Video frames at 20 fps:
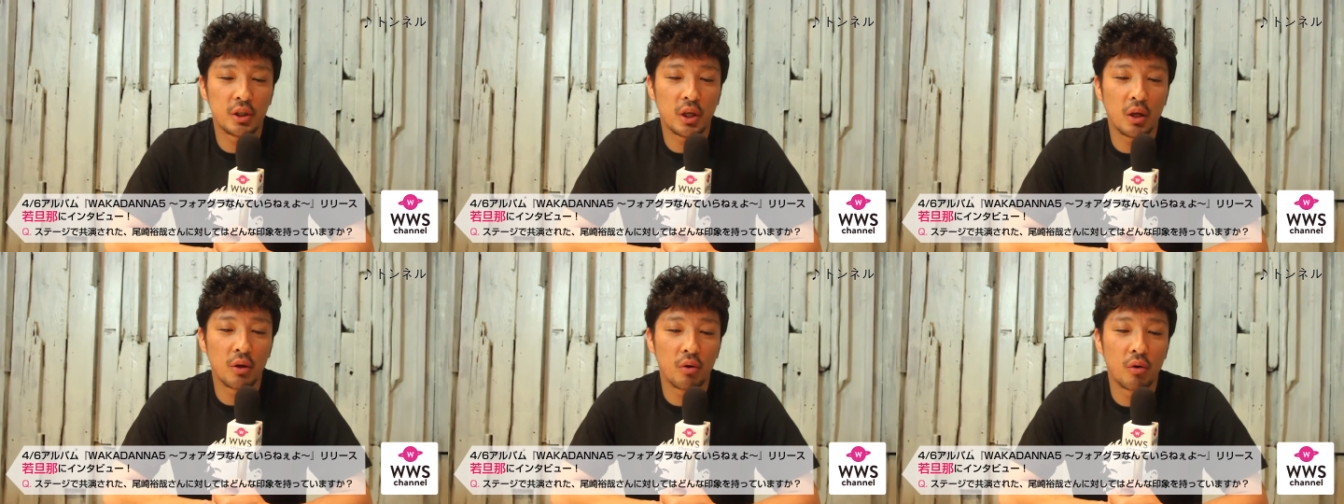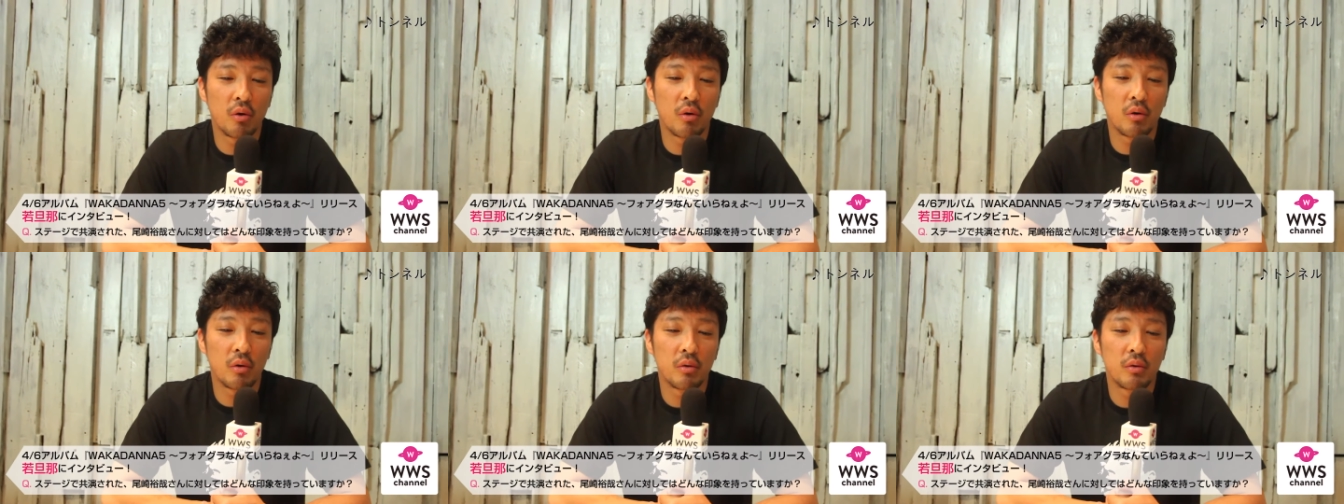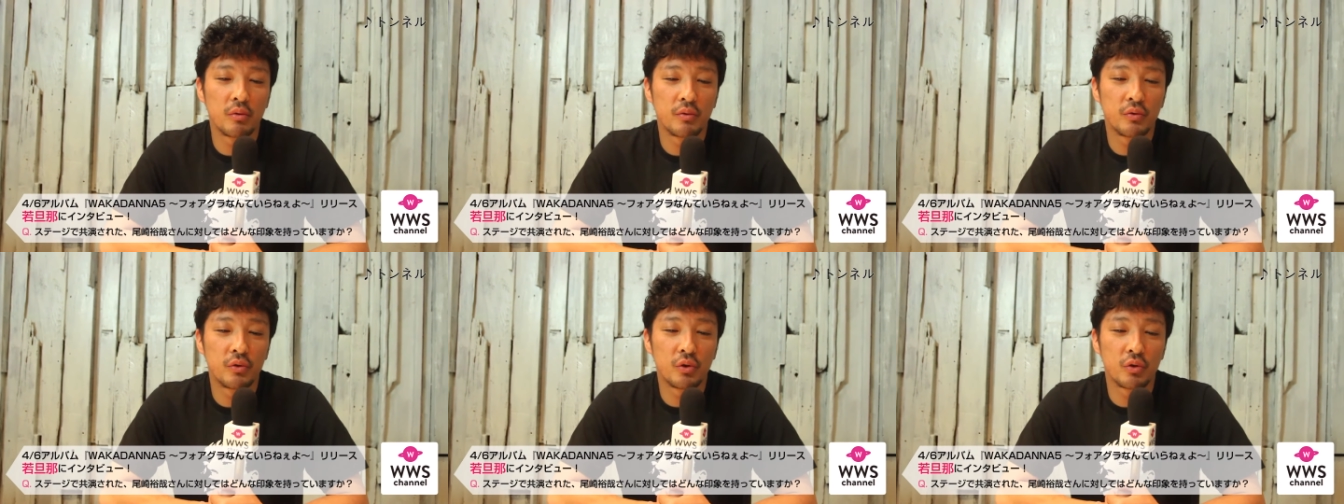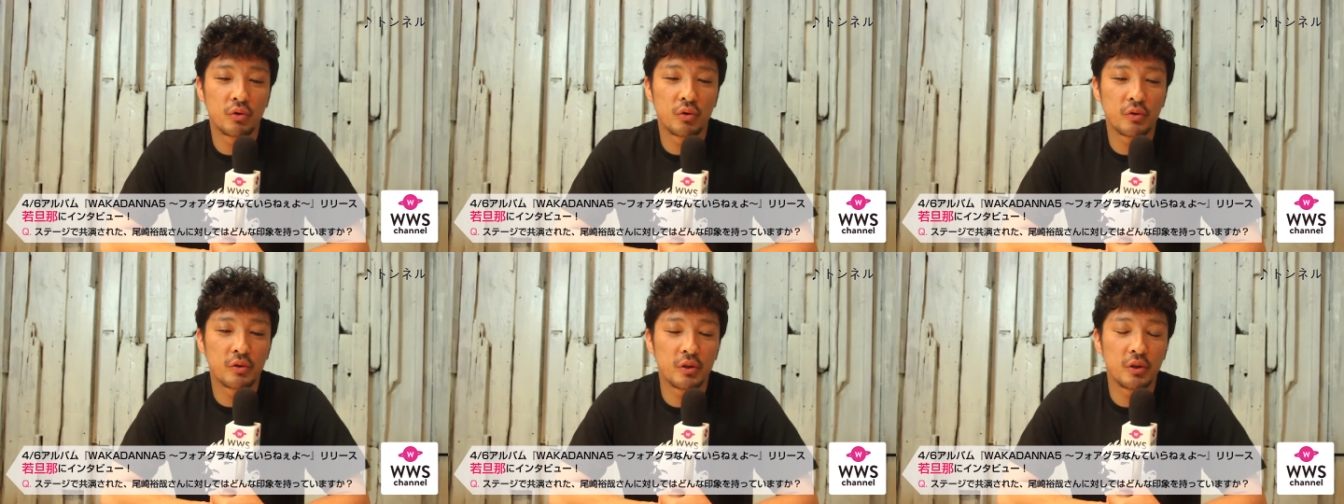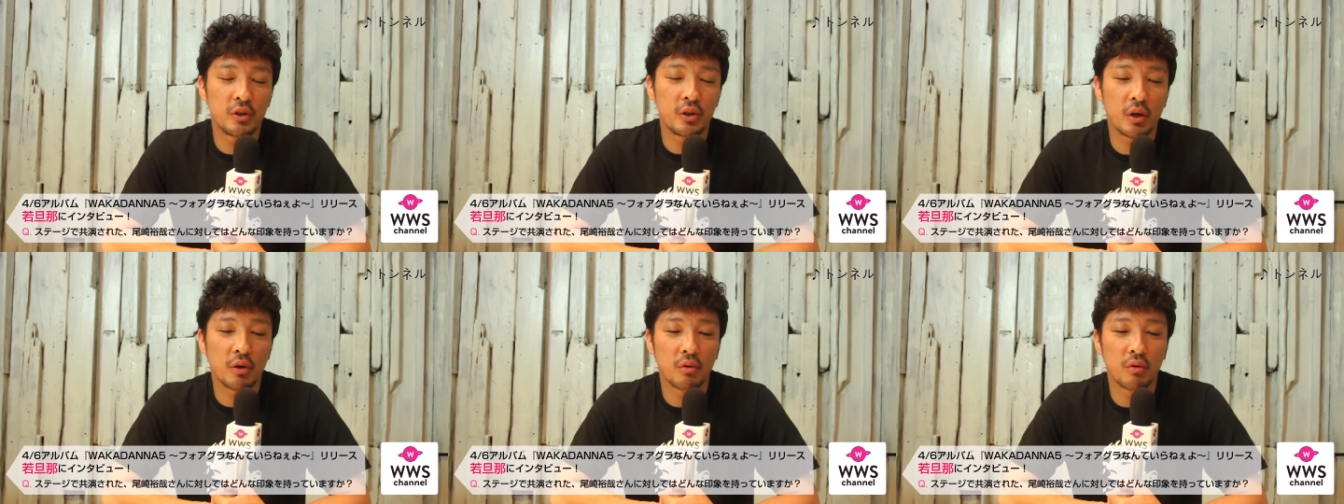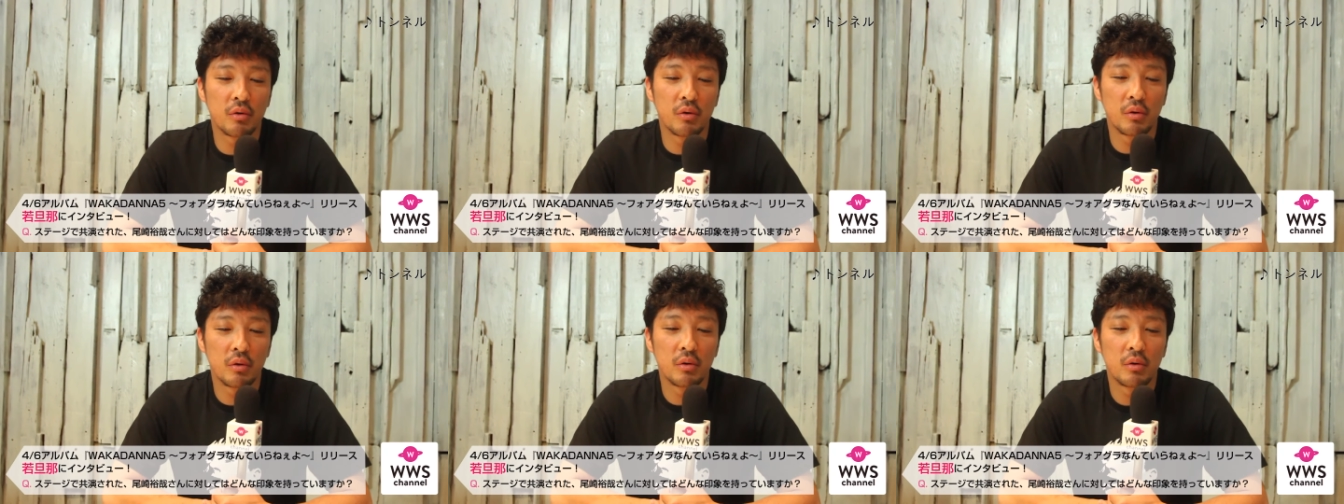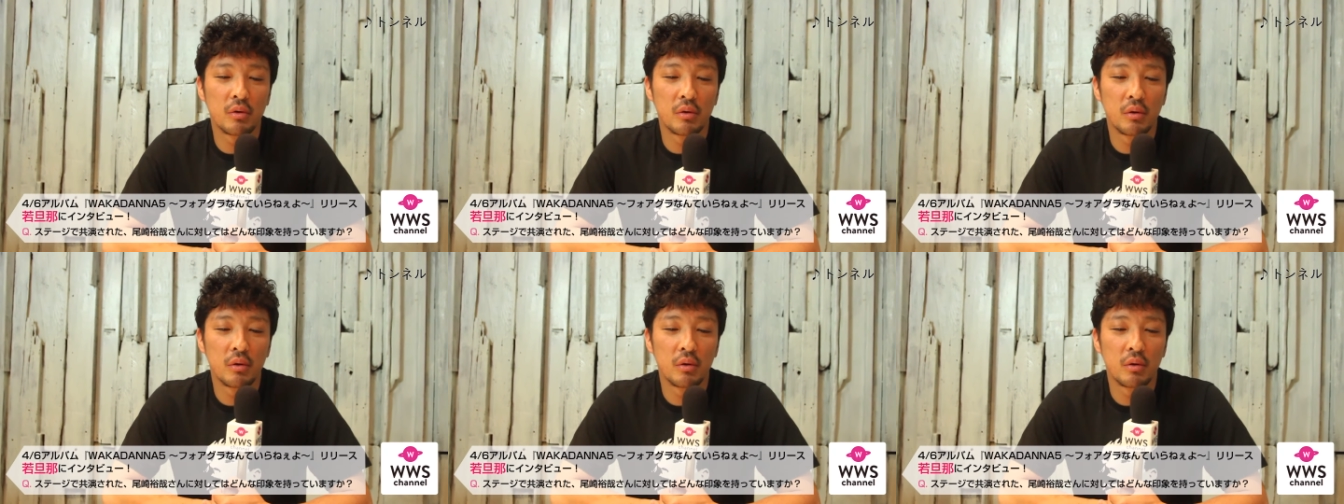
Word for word: 下のずっとついてくる